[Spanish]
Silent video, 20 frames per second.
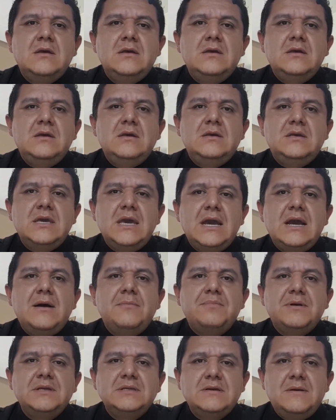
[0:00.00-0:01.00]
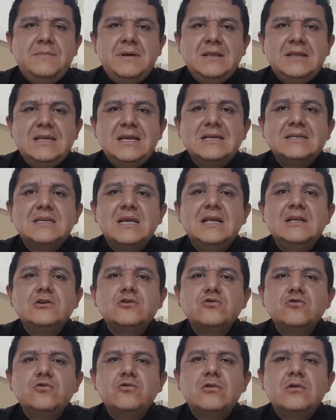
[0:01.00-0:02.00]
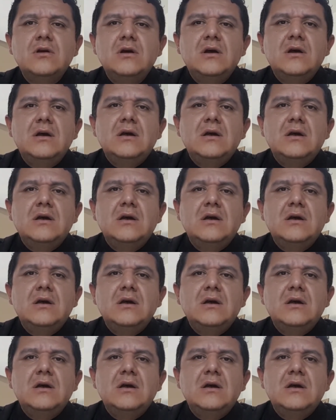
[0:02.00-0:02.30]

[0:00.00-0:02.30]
y llega precisamente hasta el sur,